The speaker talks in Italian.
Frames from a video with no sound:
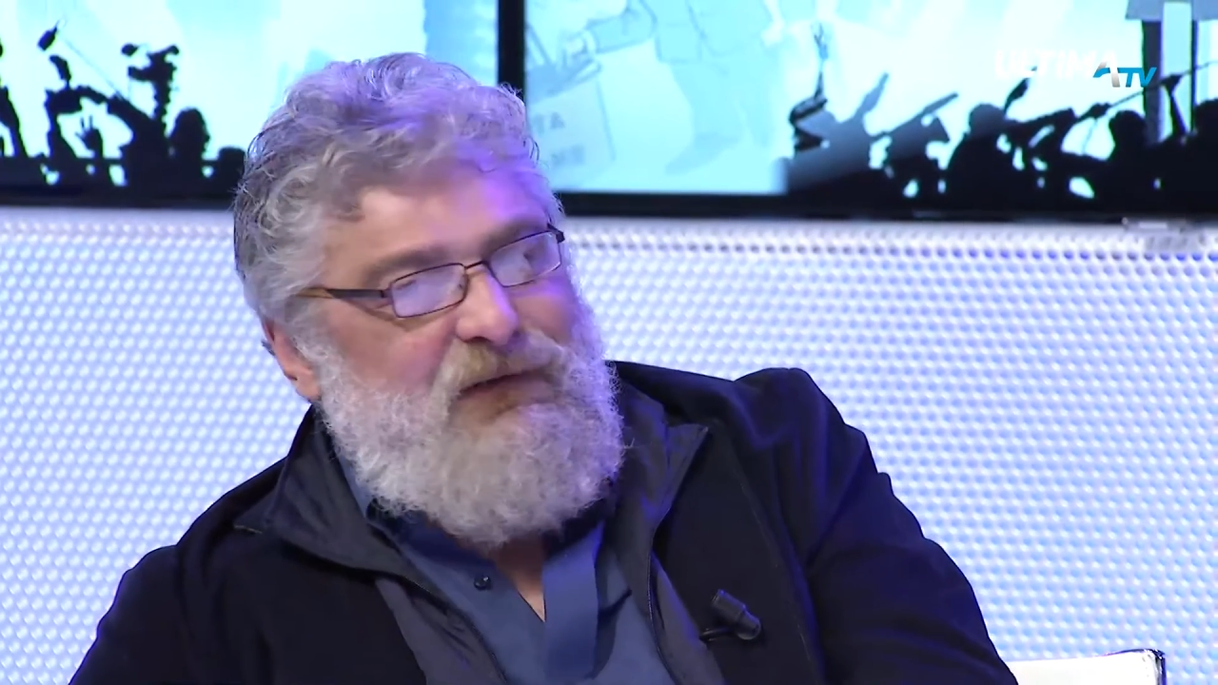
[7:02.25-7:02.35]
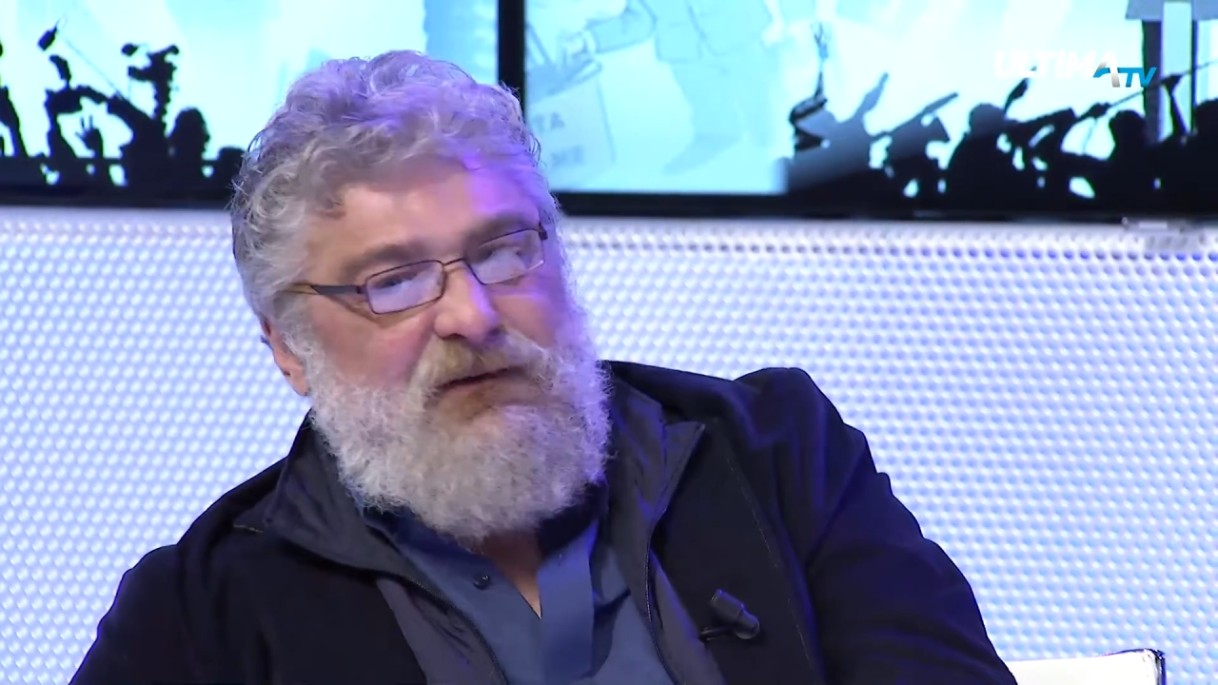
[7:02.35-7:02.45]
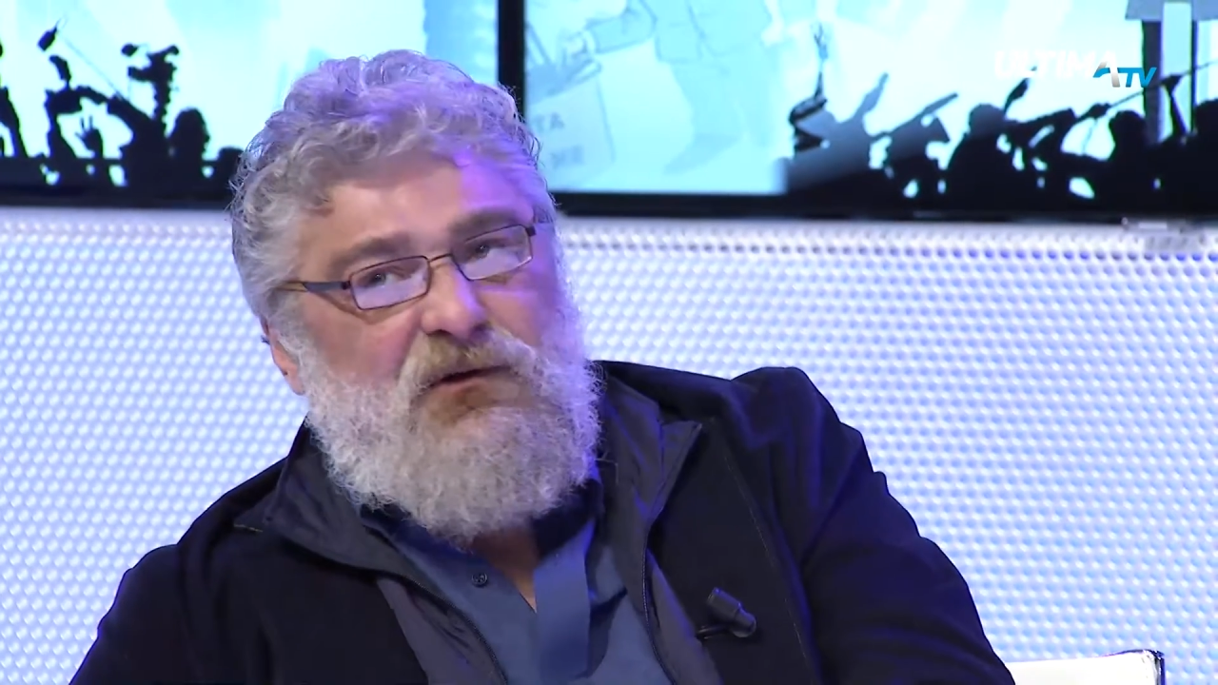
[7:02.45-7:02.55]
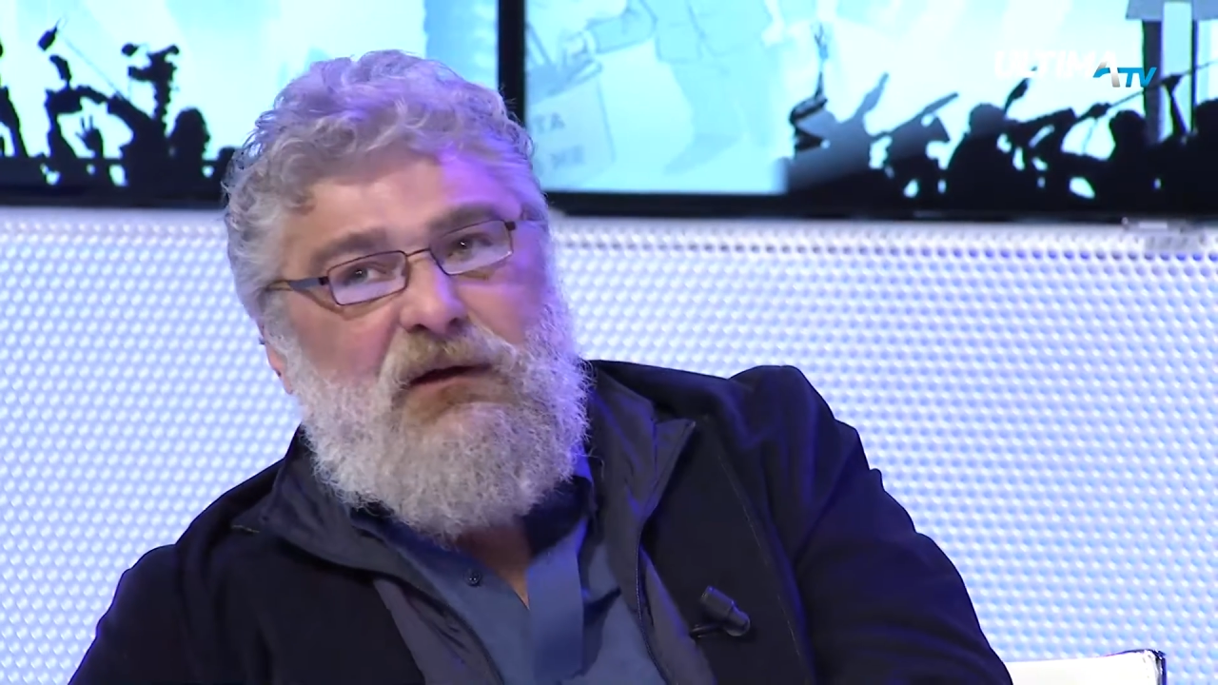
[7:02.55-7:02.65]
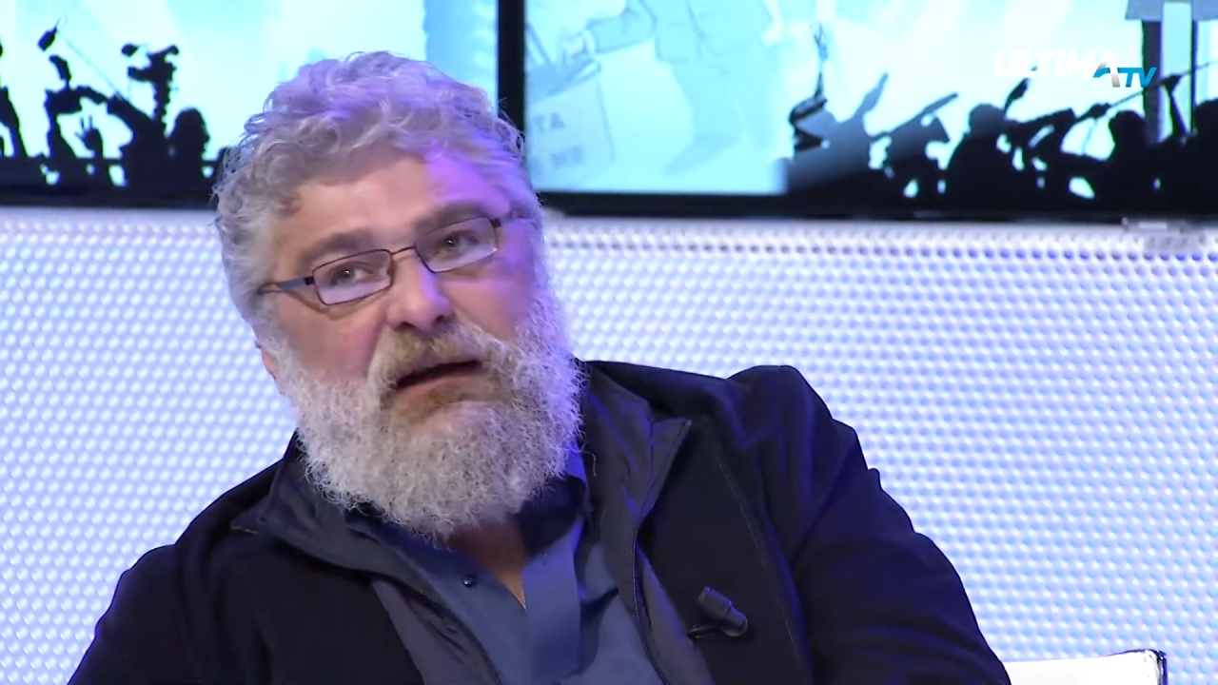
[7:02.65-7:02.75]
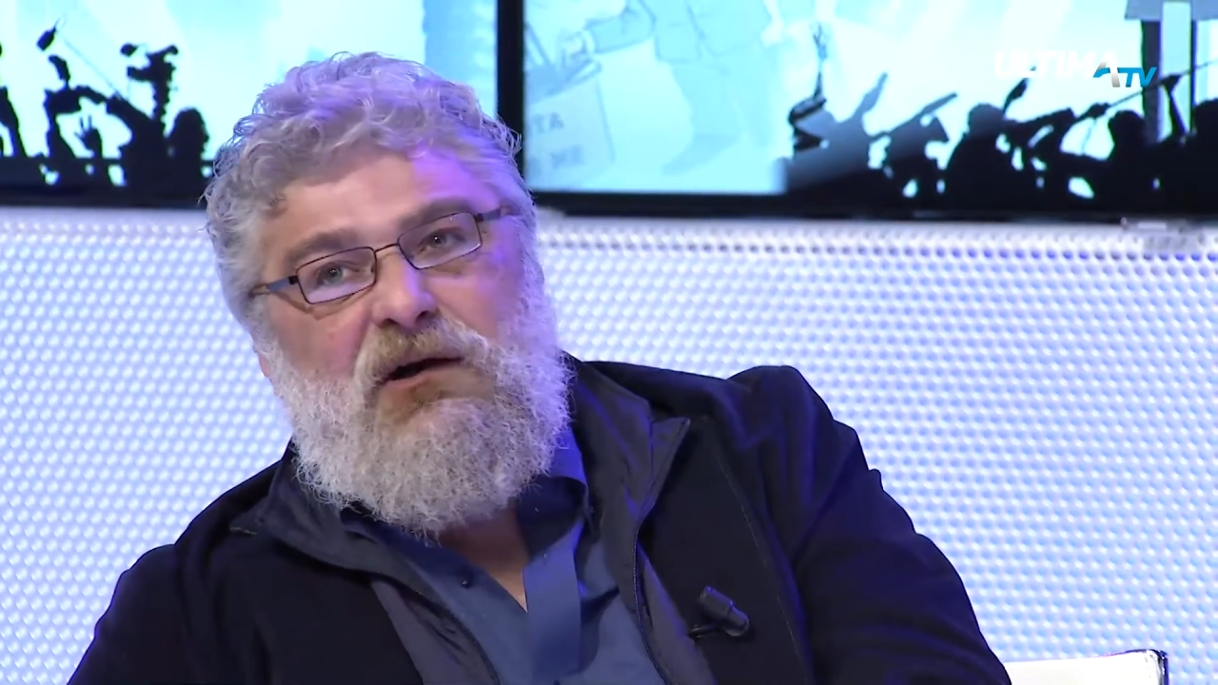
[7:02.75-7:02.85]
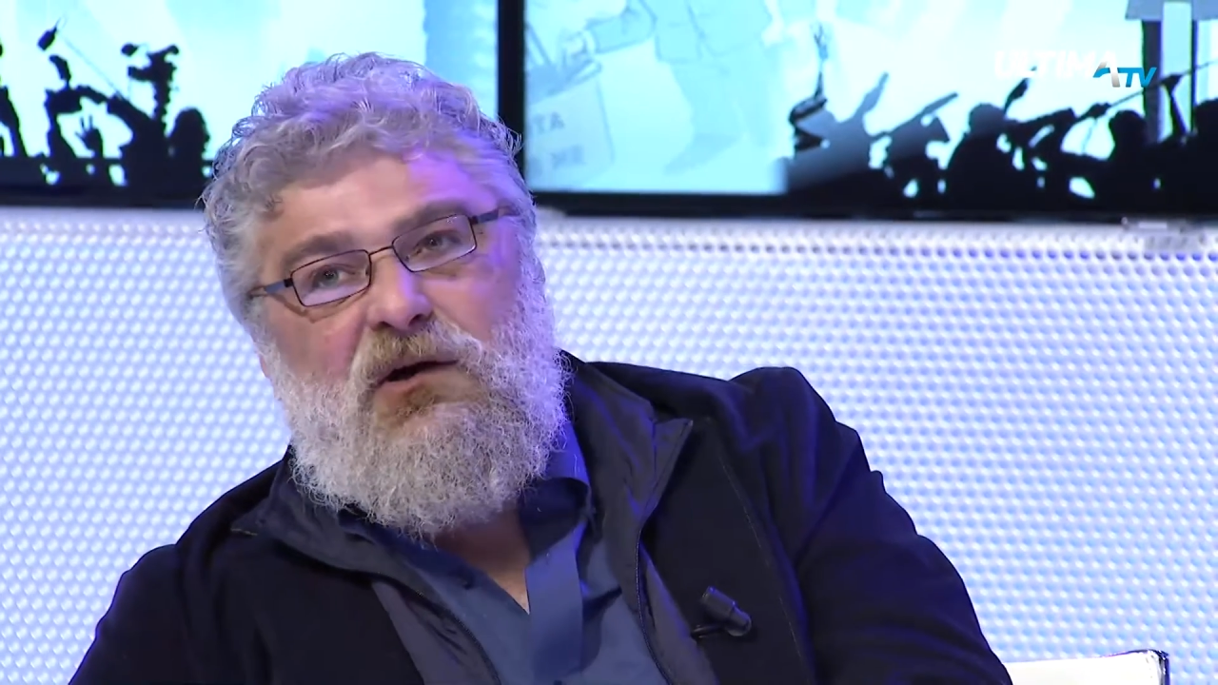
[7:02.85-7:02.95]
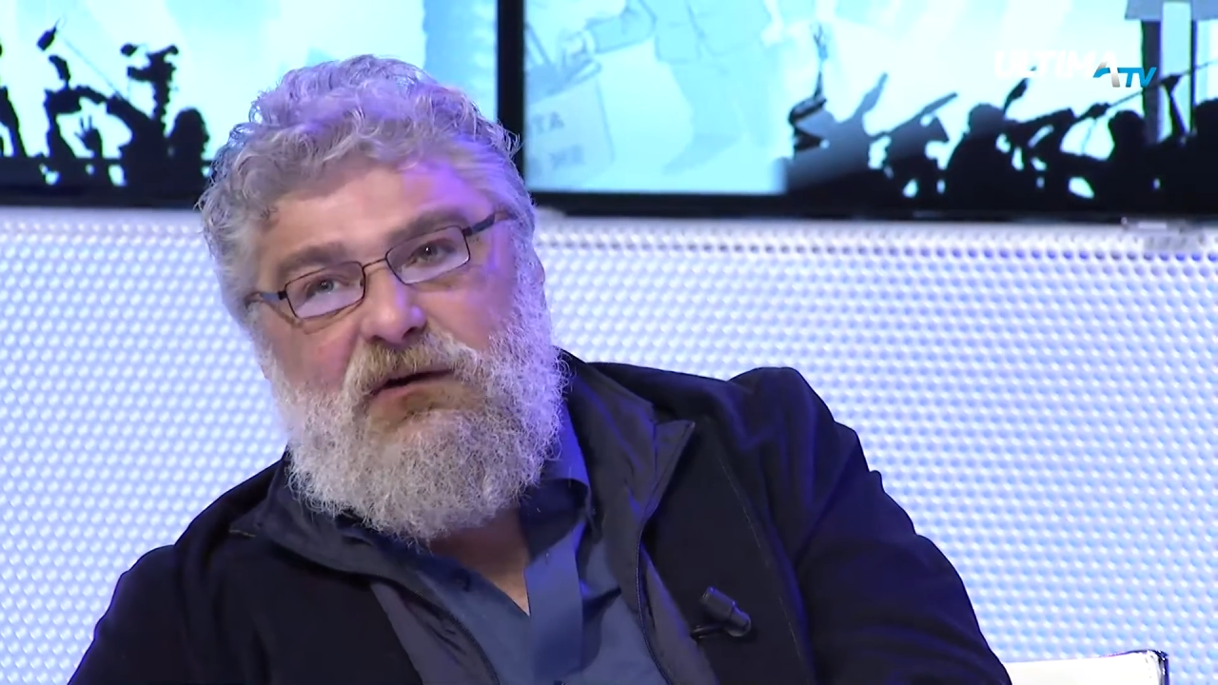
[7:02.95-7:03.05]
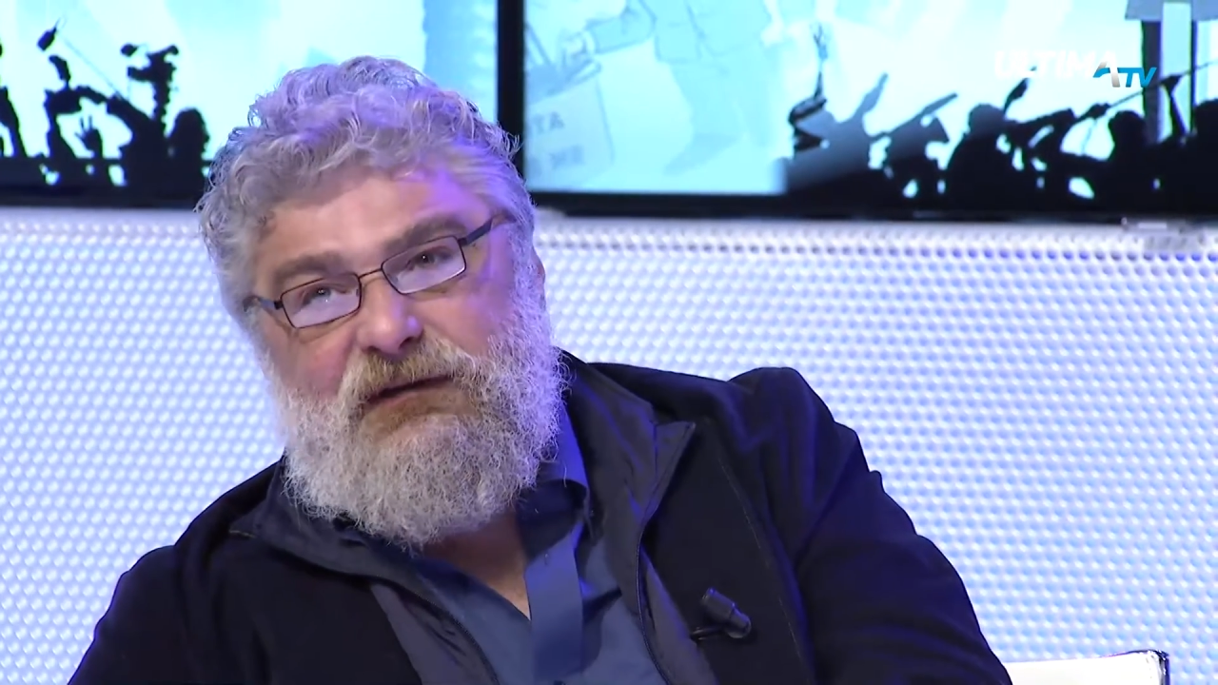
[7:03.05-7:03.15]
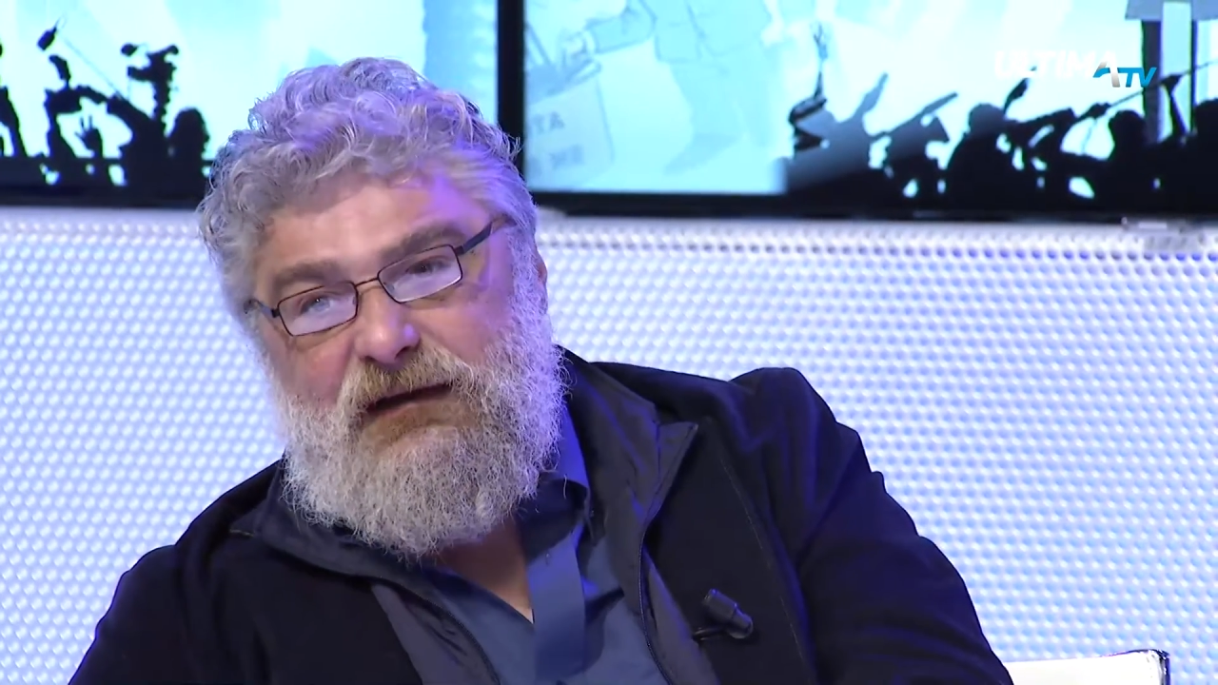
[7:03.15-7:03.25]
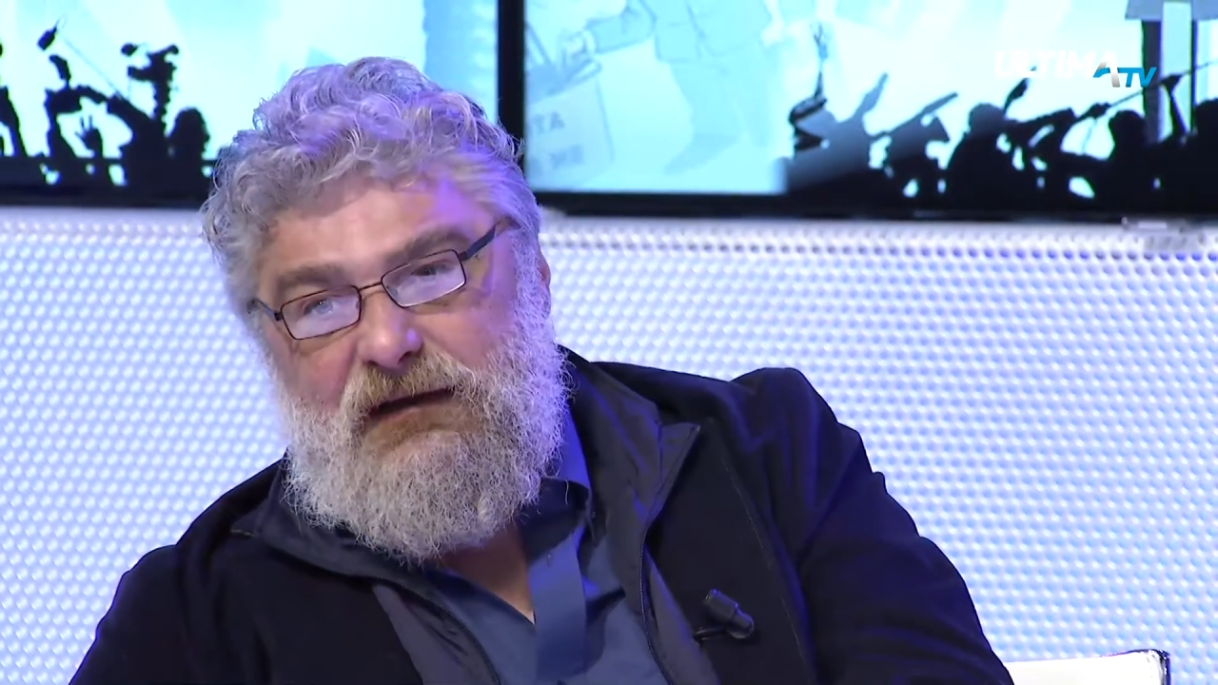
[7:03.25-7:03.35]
ha fatto quella cosa.